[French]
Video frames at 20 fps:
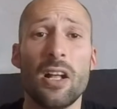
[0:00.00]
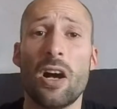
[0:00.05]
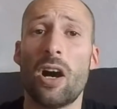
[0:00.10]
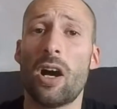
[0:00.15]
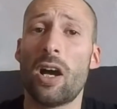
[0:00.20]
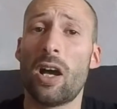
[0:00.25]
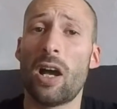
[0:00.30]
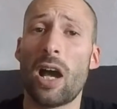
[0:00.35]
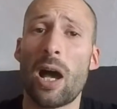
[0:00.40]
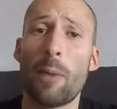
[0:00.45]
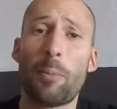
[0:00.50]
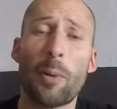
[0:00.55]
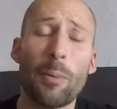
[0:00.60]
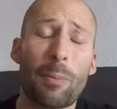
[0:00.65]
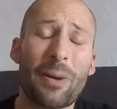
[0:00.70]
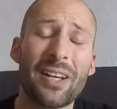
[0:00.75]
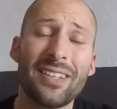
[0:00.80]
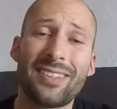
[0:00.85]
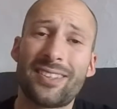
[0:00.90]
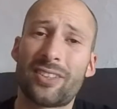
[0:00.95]
euh, à peu
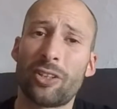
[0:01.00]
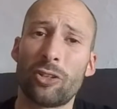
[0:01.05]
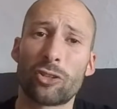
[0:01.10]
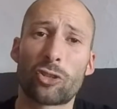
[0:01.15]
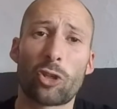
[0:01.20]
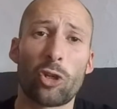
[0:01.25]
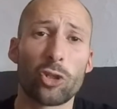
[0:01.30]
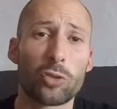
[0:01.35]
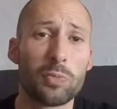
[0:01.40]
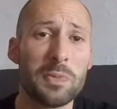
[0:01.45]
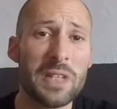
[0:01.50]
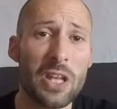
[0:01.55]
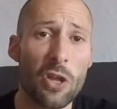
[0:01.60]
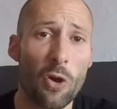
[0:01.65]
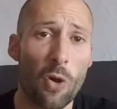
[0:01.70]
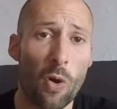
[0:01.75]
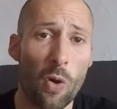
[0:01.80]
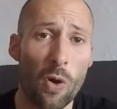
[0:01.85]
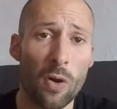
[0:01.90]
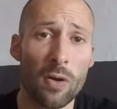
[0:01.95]
près 130 000
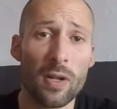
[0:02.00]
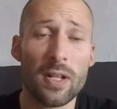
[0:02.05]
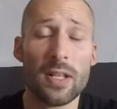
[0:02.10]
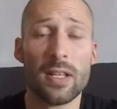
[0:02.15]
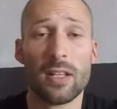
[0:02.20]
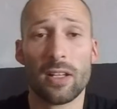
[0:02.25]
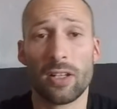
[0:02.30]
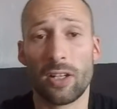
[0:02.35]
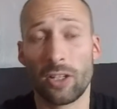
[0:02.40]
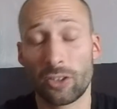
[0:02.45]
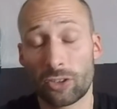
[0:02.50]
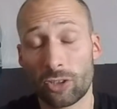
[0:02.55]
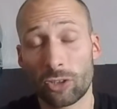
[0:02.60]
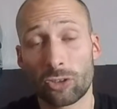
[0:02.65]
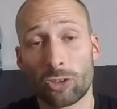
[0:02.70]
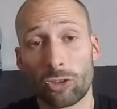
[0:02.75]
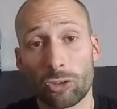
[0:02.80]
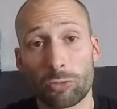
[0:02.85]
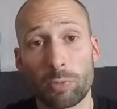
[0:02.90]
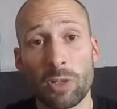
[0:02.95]
euros.
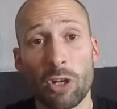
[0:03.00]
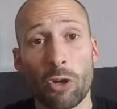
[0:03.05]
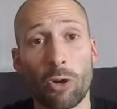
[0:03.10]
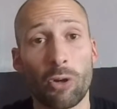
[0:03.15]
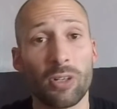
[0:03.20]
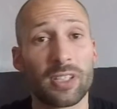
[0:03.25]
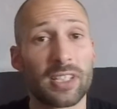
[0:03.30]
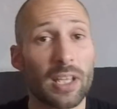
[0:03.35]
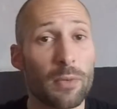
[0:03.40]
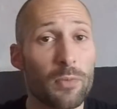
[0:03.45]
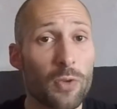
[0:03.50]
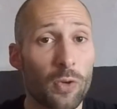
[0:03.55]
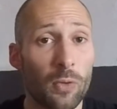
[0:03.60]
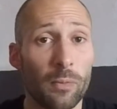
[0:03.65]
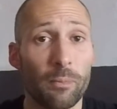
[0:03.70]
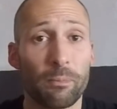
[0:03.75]
130 euh, 000 euros le camion.